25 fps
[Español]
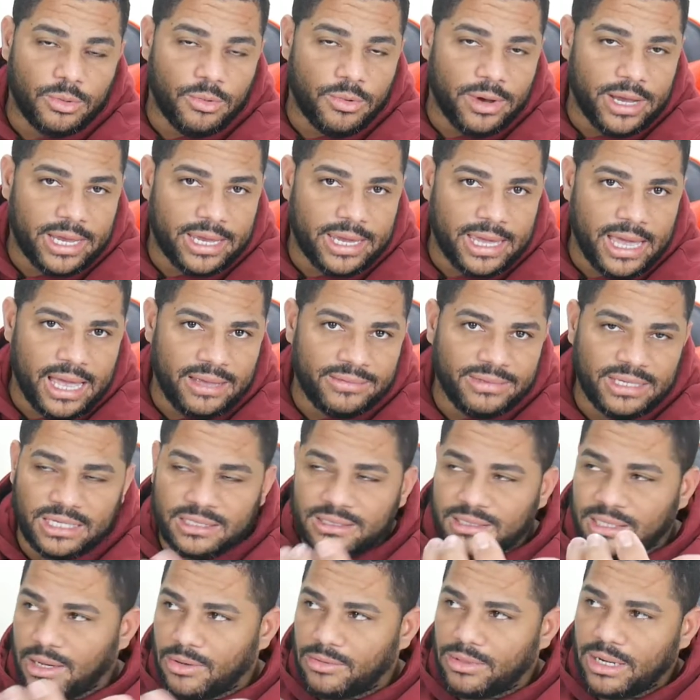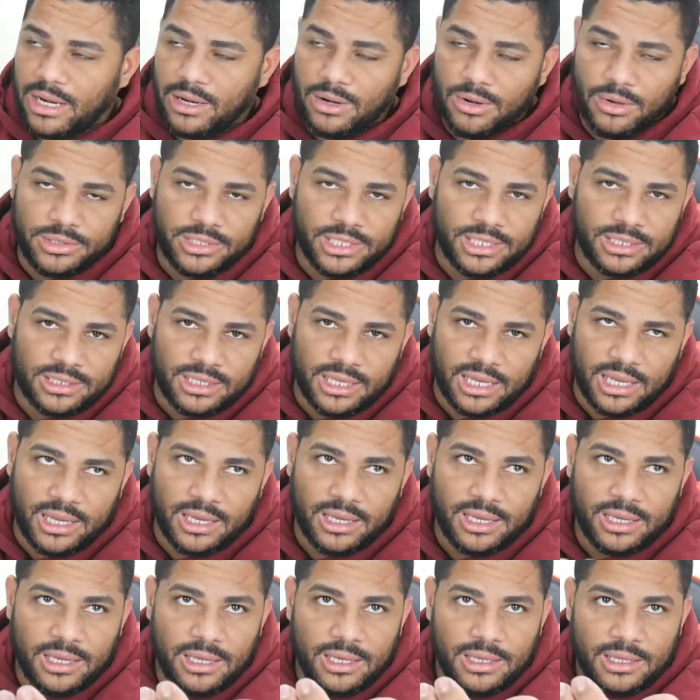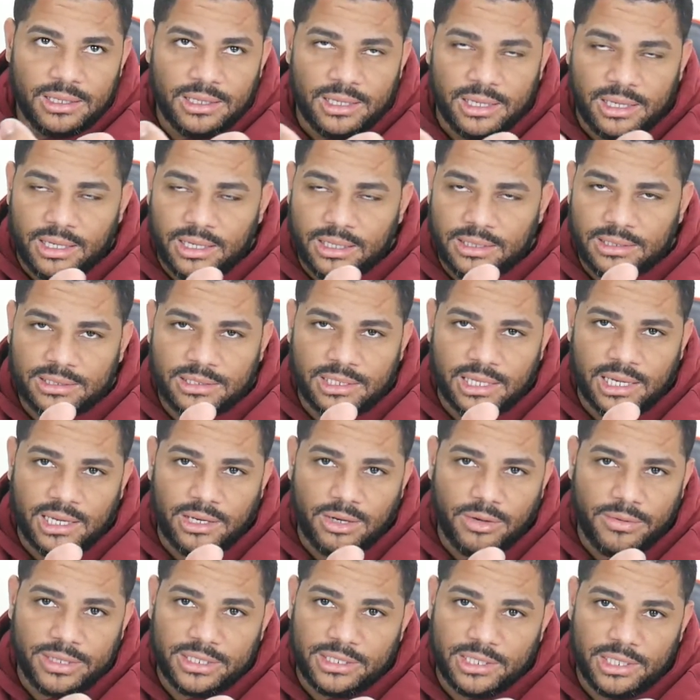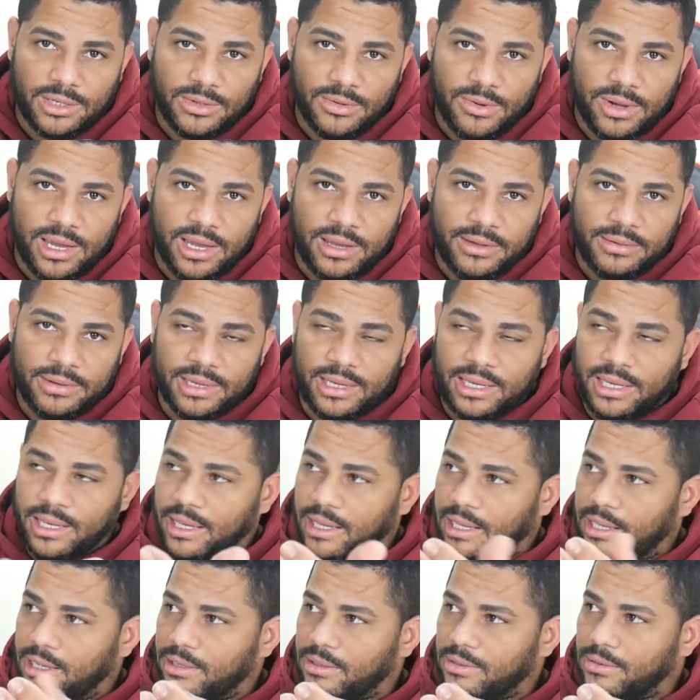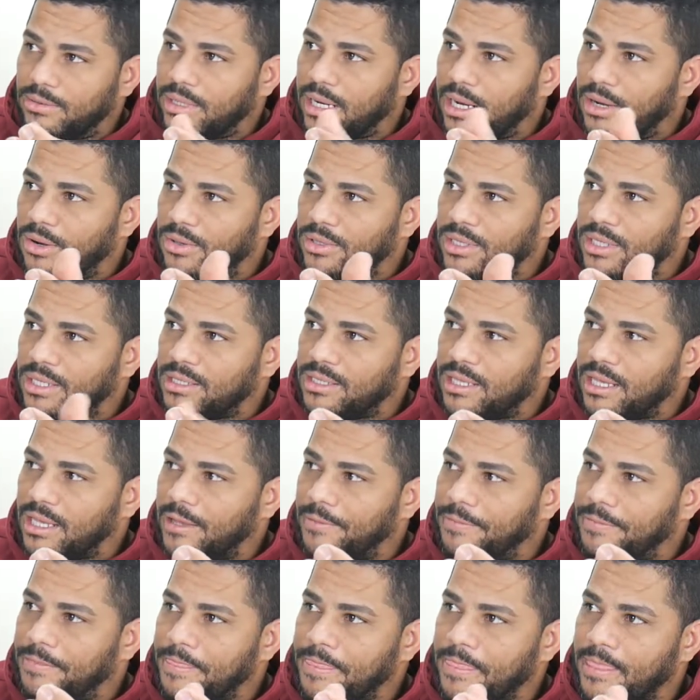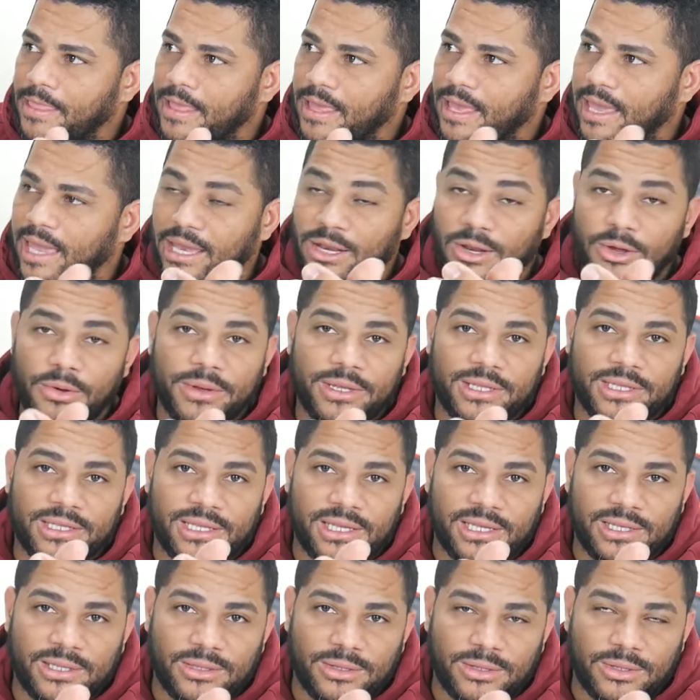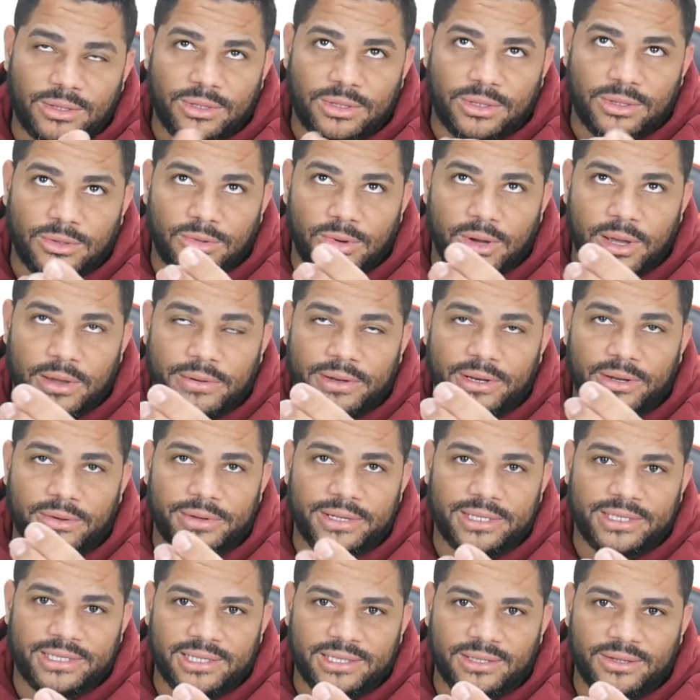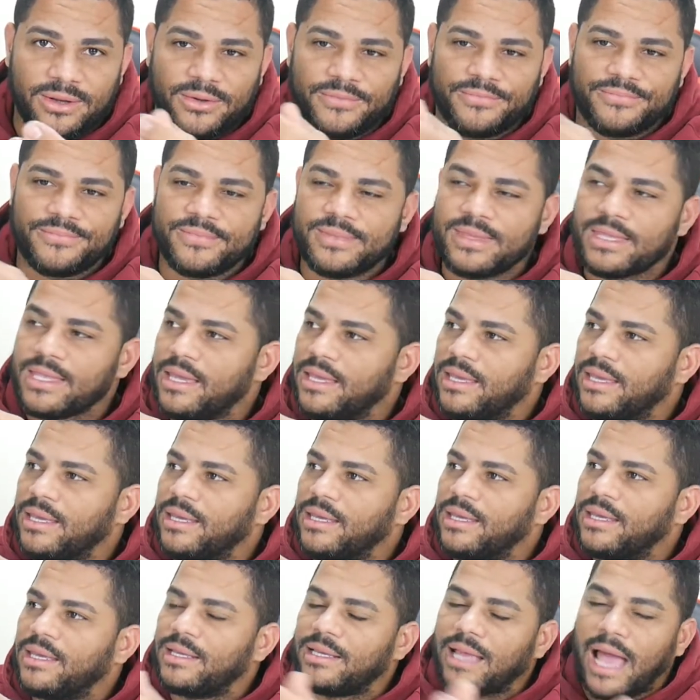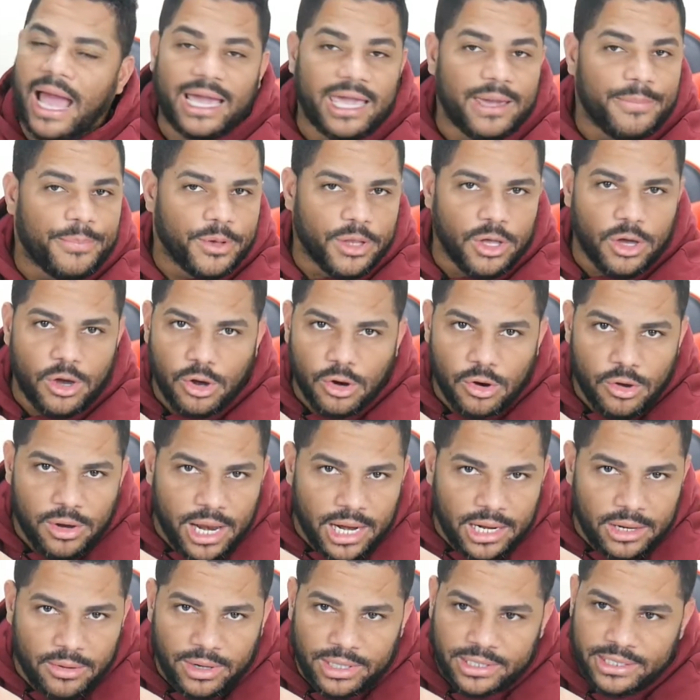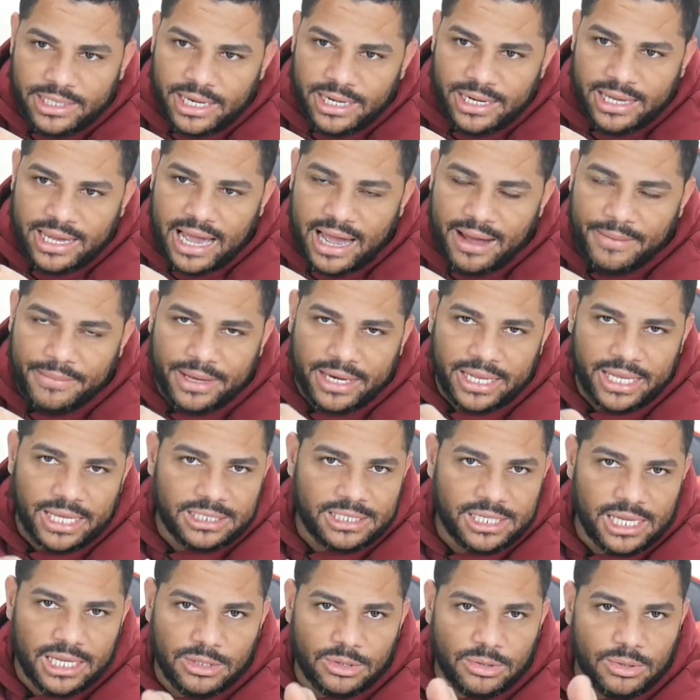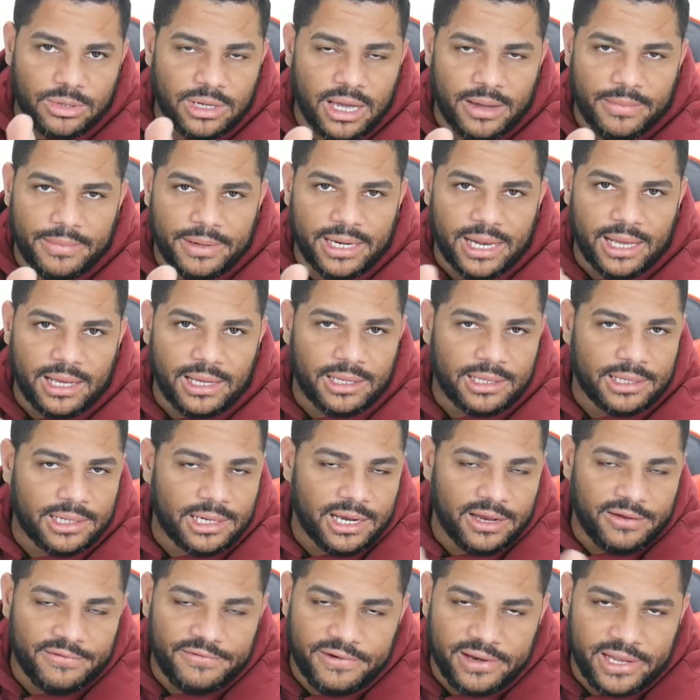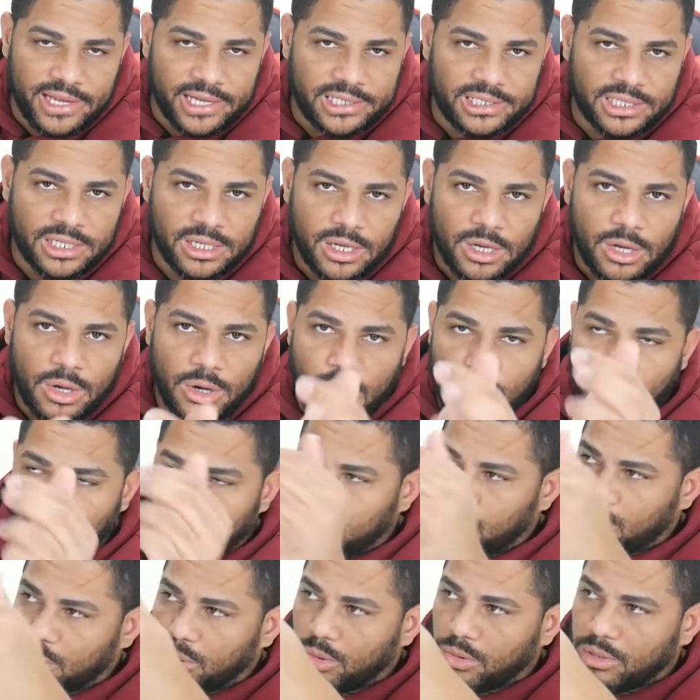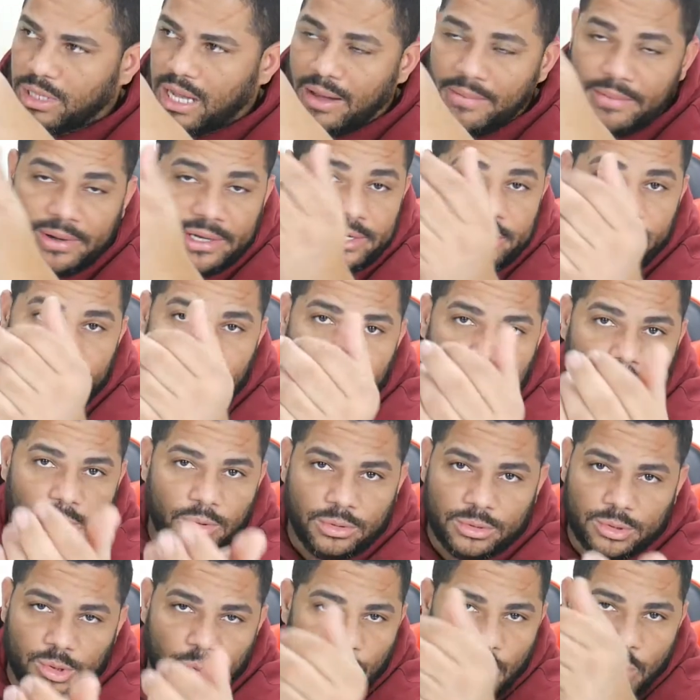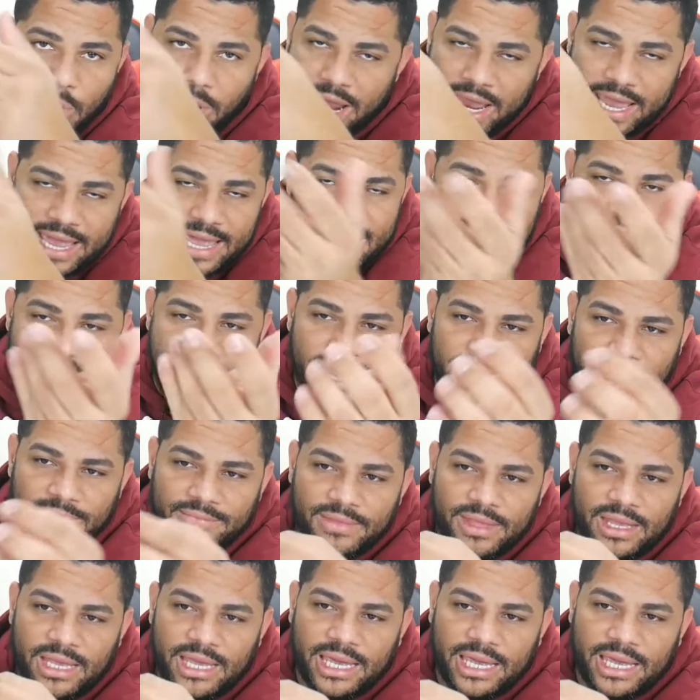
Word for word: webcam, ya sea una Logitech eh, C99, eh, una Logitech G9992 Aquí puedes colocar cualquier cámara, ya sea tu cámara reflex o tu cámara, tu webcam.